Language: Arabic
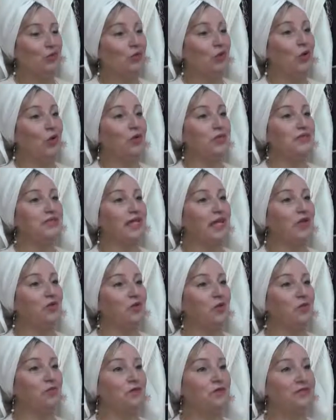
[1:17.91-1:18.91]

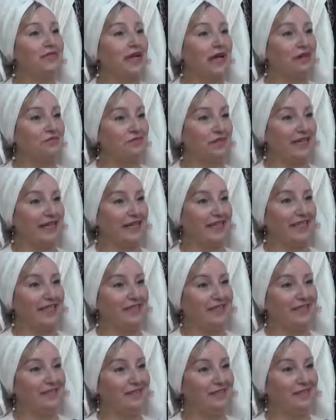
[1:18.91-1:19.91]
35 من ترافاي
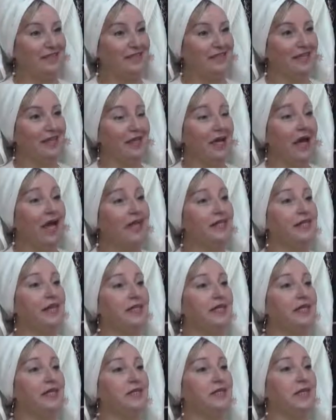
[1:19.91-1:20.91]

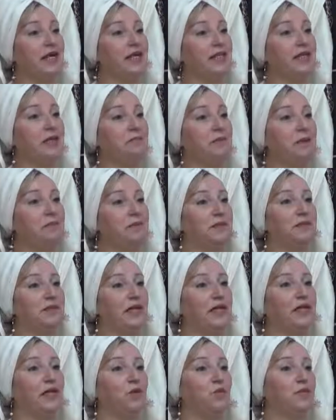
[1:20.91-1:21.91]
حنا كي الدار كي باب
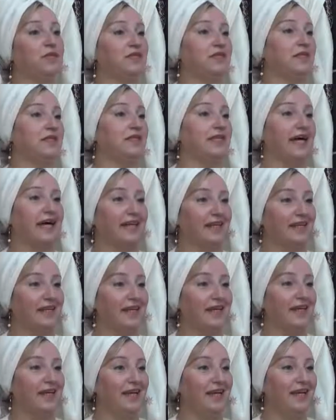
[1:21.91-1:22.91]
الدار كي وسط الدار
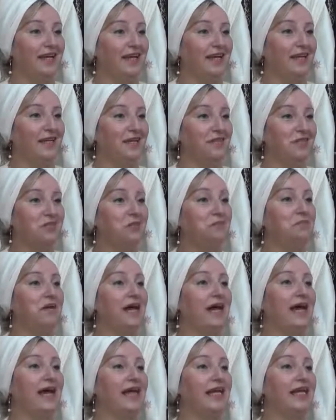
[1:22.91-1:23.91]

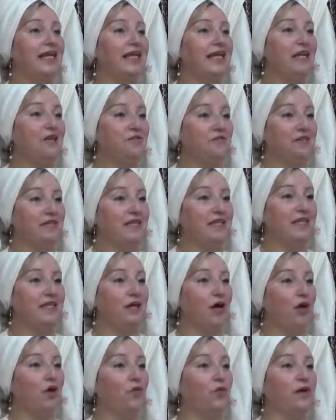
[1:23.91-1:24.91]
سما عائليه
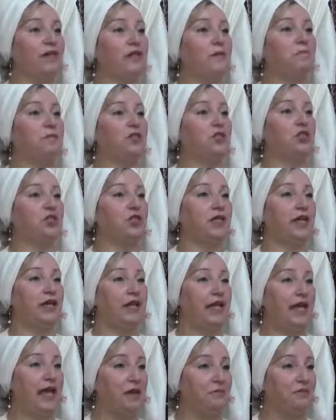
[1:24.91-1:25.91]
فنيه وانا بنت
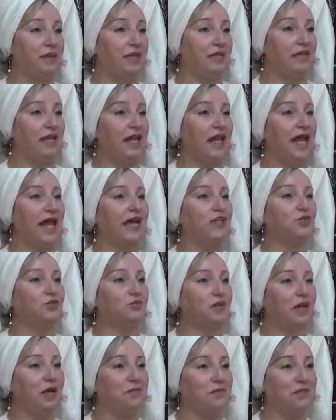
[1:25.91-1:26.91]
الشيخ العميد
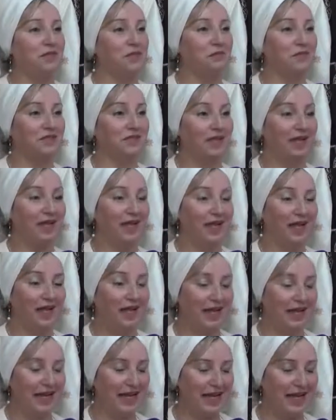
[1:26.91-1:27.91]
الحاج محمد البصري
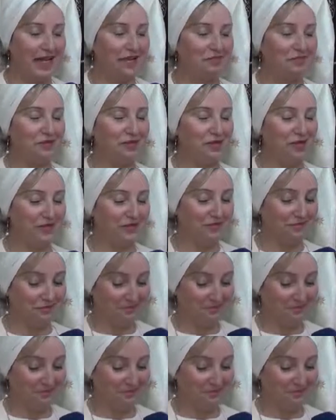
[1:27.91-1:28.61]
الي ماغ